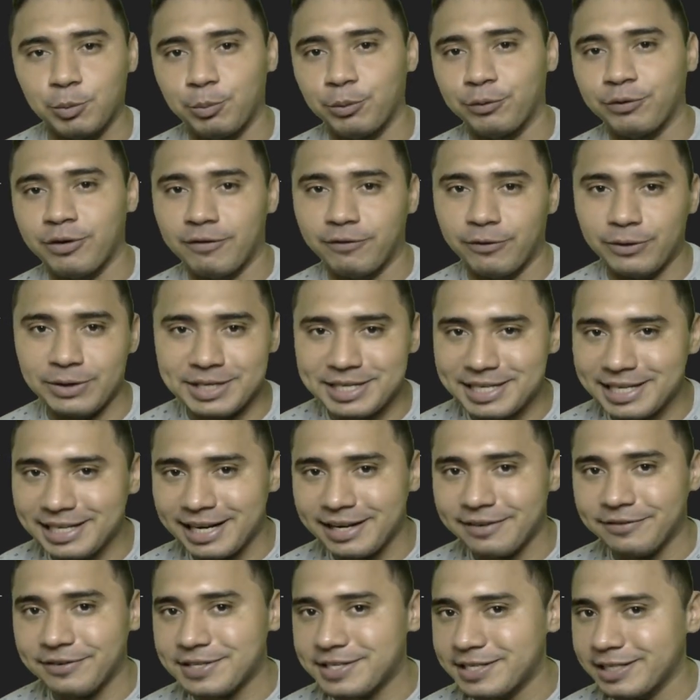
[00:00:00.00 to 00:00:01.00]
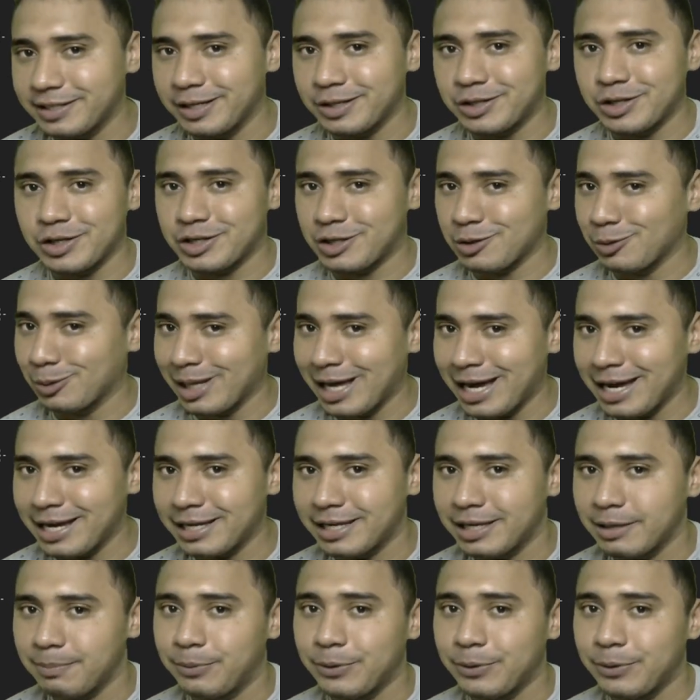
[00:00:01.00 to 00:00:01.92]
por favor, inscreva-se e deixe seu like,